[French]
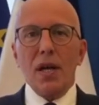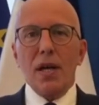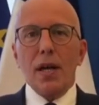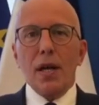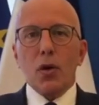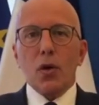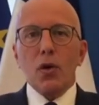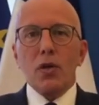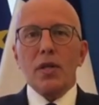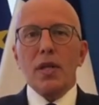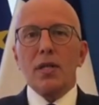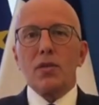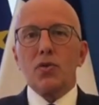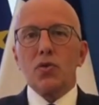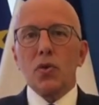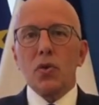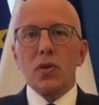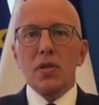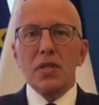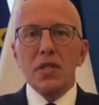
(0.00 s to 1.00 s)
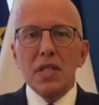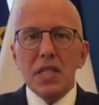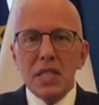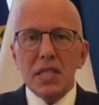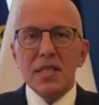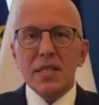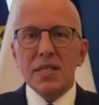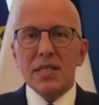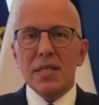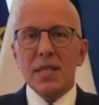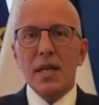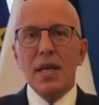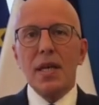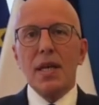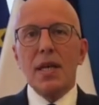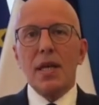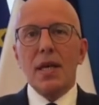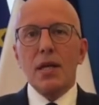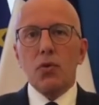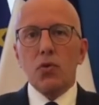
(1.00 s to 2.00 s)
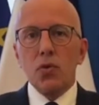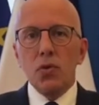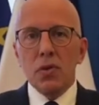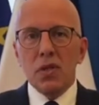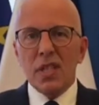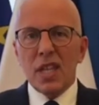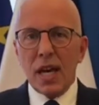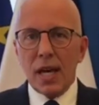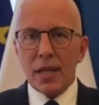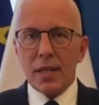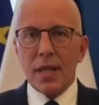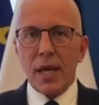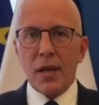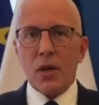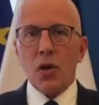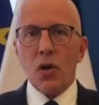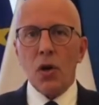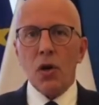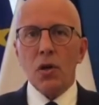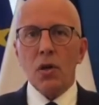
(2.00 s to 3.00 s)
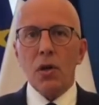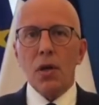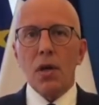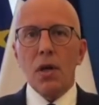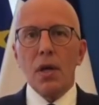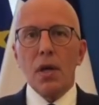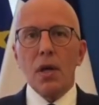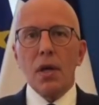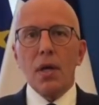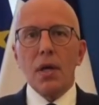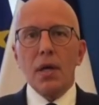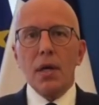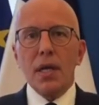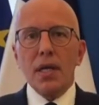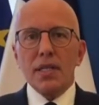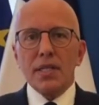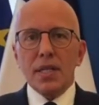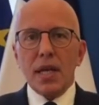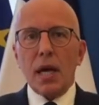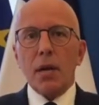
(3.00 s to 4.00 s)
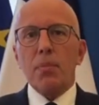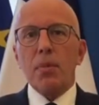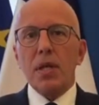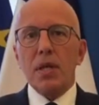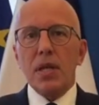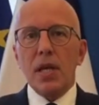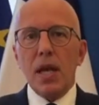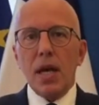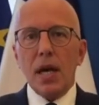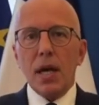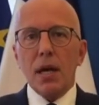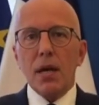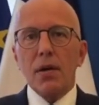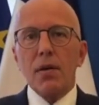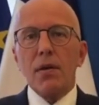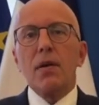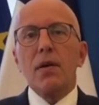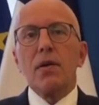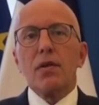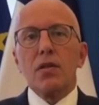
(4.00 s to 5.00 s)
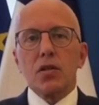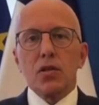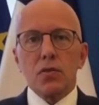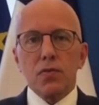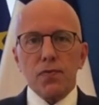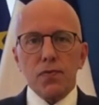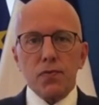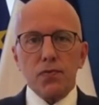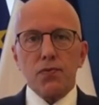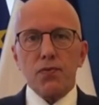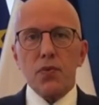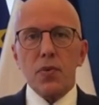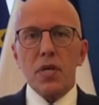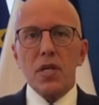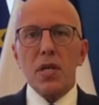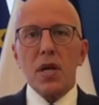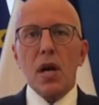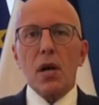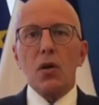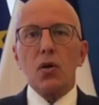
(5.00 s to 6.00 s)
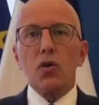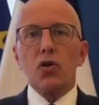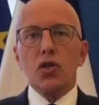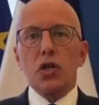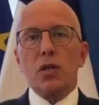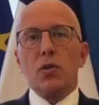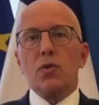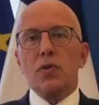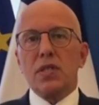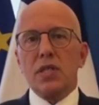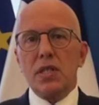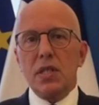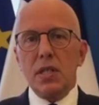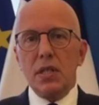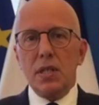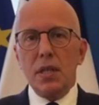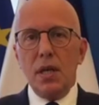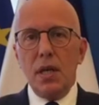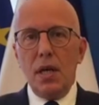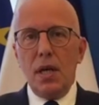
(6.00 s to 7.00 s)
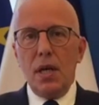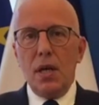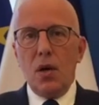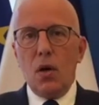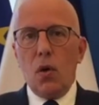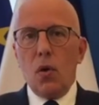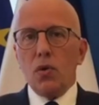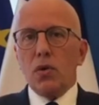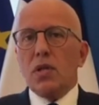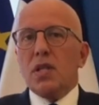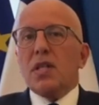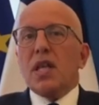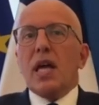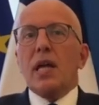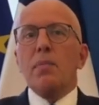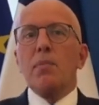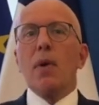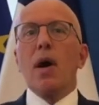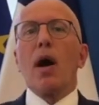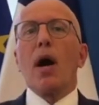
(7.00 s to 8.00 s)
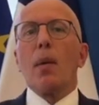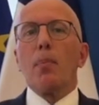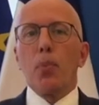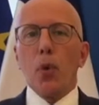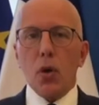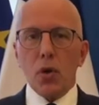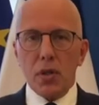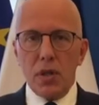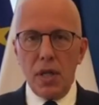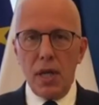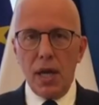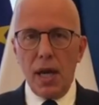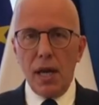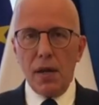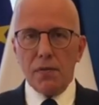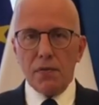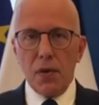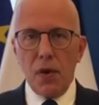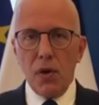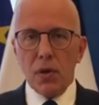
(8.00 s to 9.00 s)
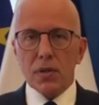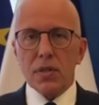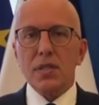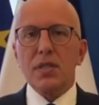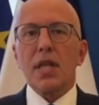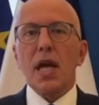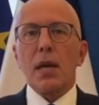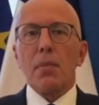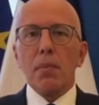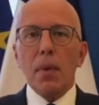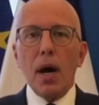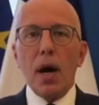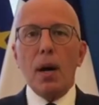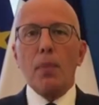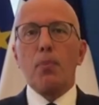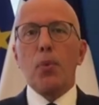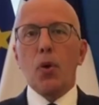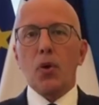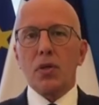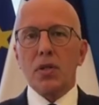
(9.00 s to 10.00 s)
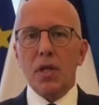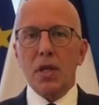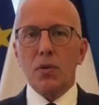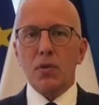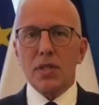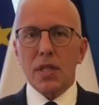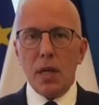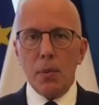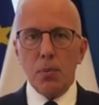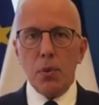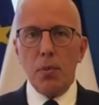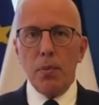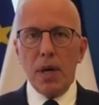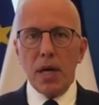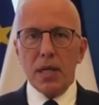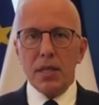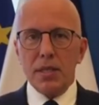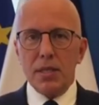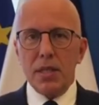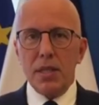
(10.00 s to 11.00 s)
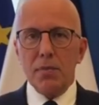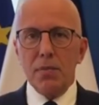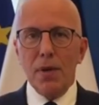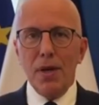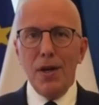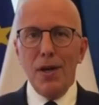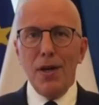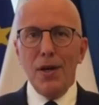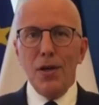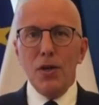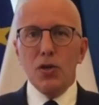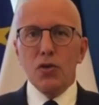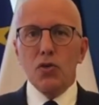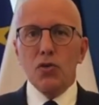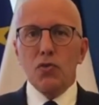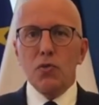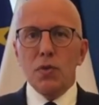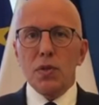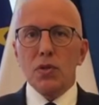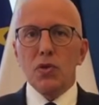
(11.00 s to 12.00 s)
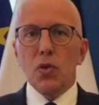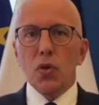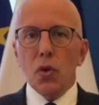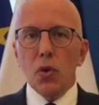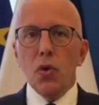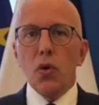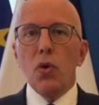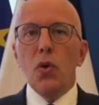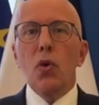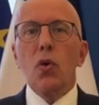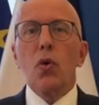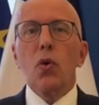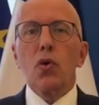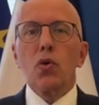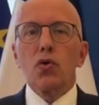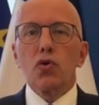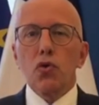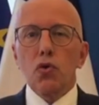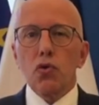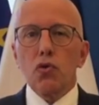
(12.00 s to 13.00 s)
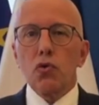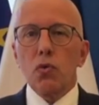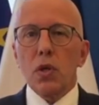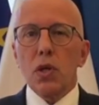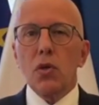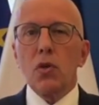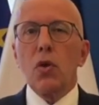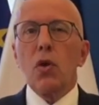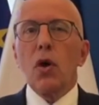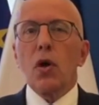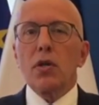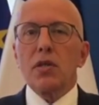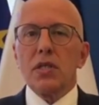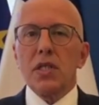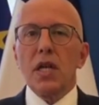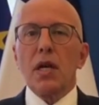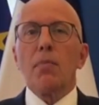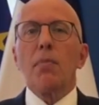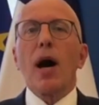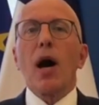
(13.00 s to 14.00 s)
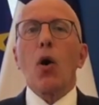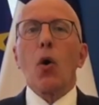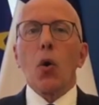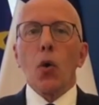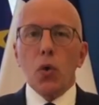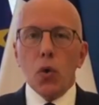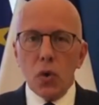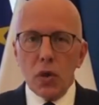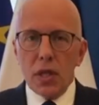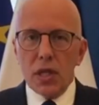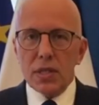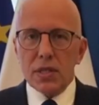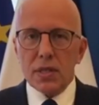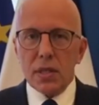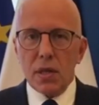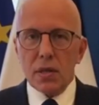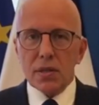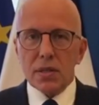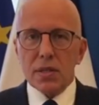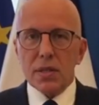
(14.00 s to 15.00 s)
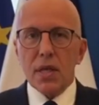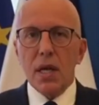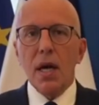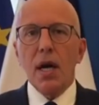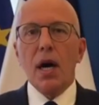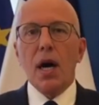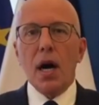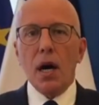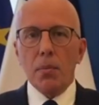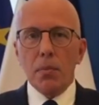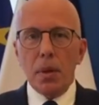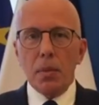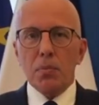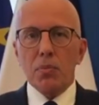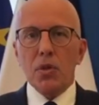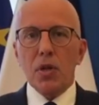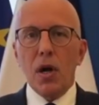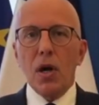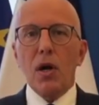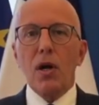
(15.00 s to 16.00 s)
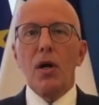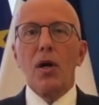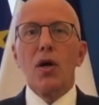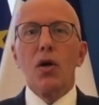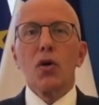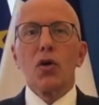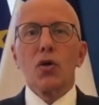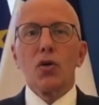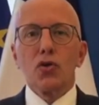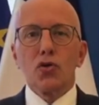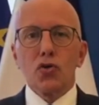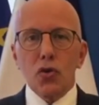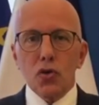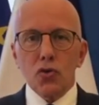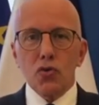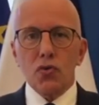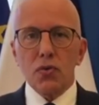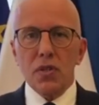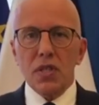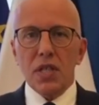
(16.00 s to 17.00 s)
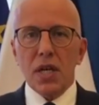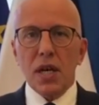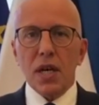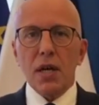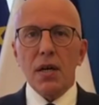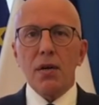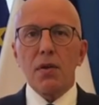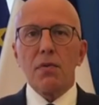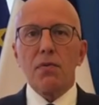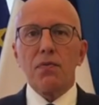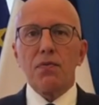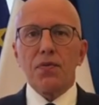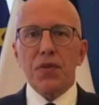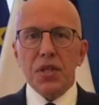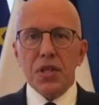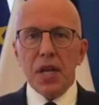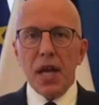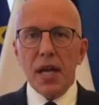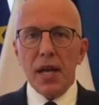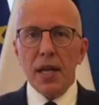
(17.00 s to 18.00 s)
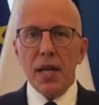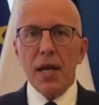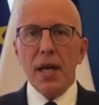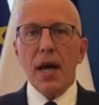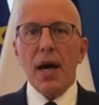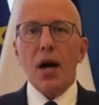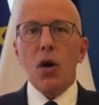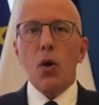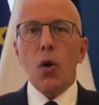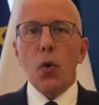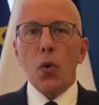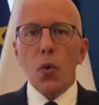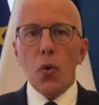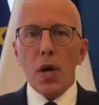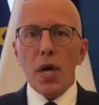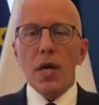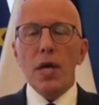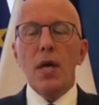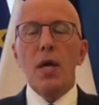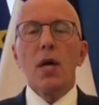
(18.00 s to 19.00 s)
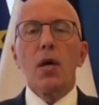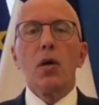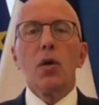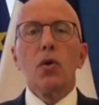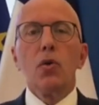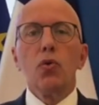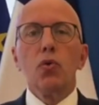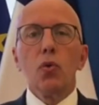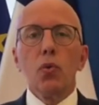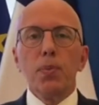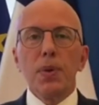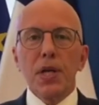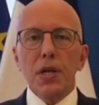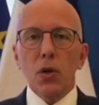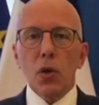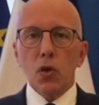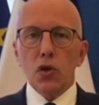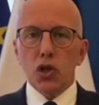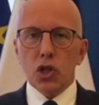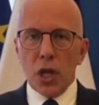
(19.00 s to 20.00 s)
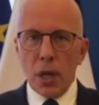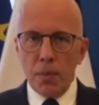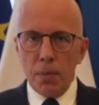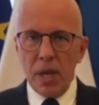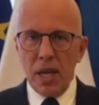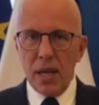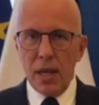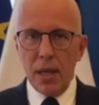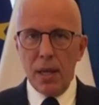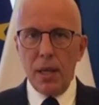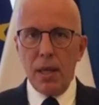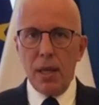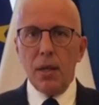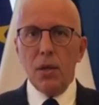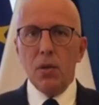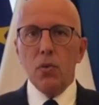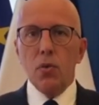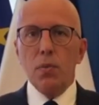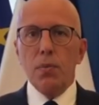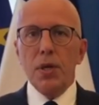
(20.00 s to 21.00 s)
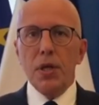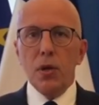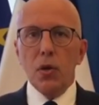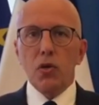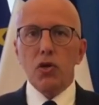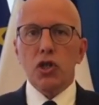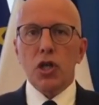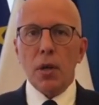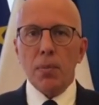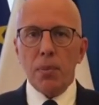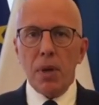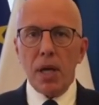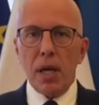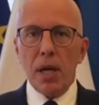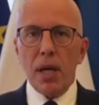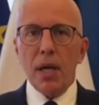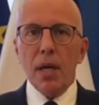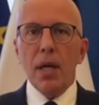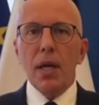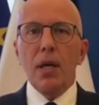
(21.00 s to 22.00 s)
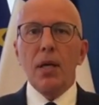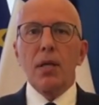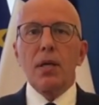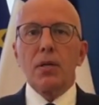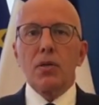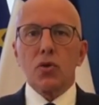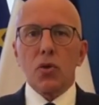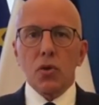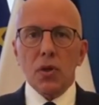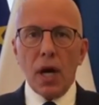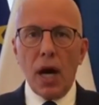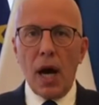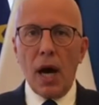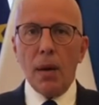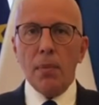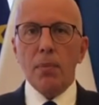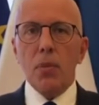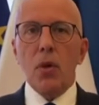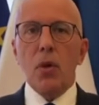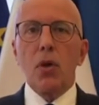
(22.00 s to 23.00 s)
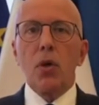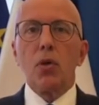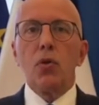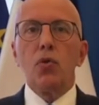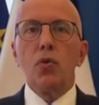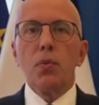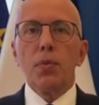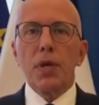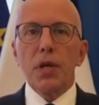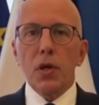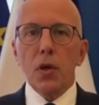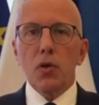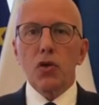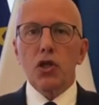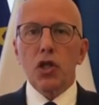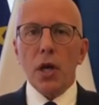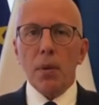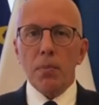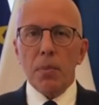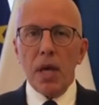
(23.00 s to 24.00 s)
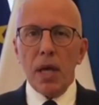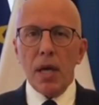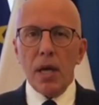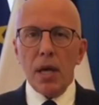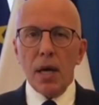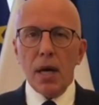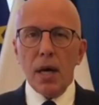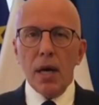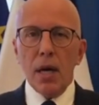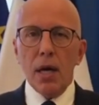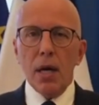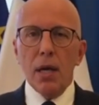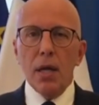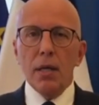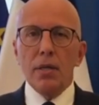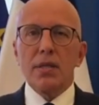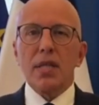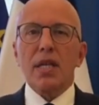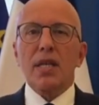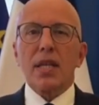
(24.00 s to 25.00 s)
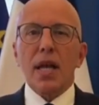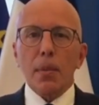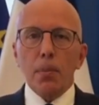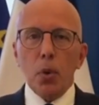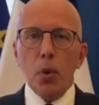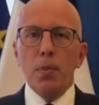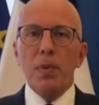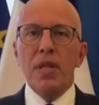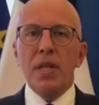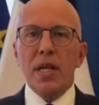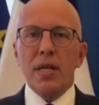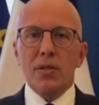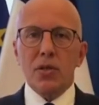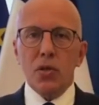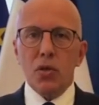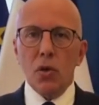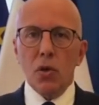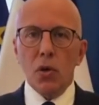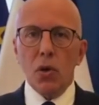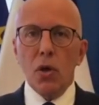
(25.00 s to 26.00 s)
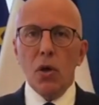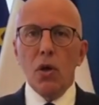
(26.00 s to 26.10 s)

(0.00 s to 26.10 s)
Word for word: La Côte d'Azur, Nice, est une terre d'accueil. Les Arméniens, fuyant le génocide, ont tellement apporté à la France, tellement apporté aux Alpes-Maritimes. Je suis heureux aujourd'hui de leur dire ma reconnaissance, en même temps que ce soutien fidèle. Alors oui, n'oublions jamais, n'oublions jamais ce drame, N'oublions jamais euh, cette abomination.